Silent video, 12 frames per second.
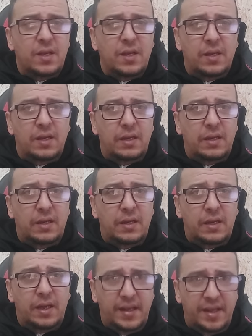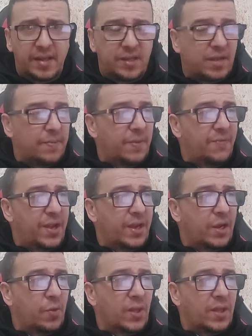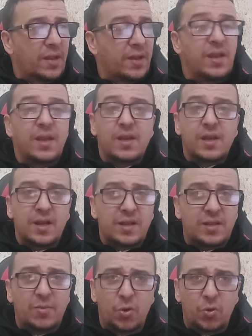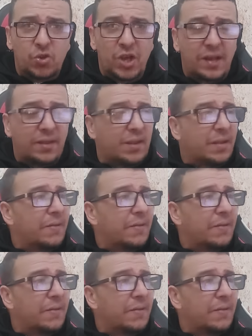آه، حيعتزل من الفريق الوطني اسمعوا واش حط